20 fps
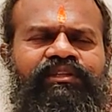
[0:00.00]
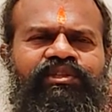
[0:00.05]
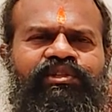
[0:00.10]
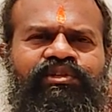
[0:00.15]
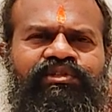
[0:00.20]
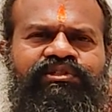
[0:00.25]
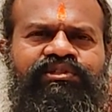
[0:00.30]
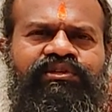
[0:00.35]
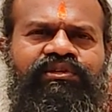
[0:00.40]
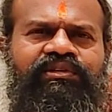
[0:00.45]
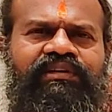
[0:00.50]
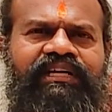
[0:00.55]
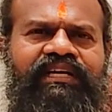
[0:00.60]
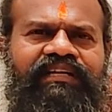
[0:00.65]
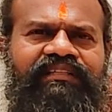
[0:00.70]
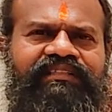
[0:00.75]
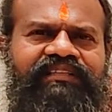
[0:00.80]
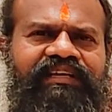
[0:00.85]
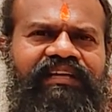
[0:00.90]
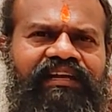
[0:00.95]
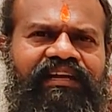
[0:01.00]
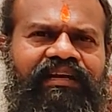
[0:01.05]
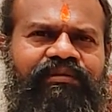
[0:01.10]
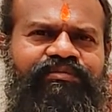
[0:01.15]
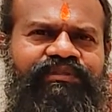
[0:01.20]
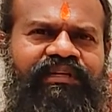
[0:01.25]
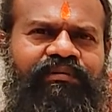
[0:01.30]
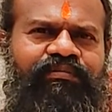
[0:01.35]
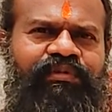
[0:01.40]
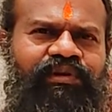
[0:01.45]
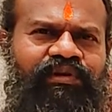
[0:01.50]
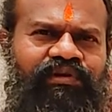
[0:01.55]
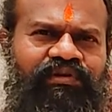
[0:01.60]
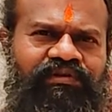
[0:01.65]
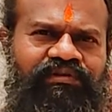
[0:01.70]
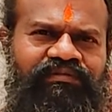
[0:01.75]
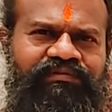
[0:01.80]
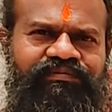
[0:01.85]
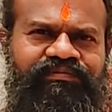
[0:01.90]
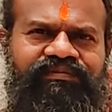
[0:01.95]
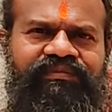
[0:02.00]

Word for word: दोस्तों कैसे हैं आप सब लोग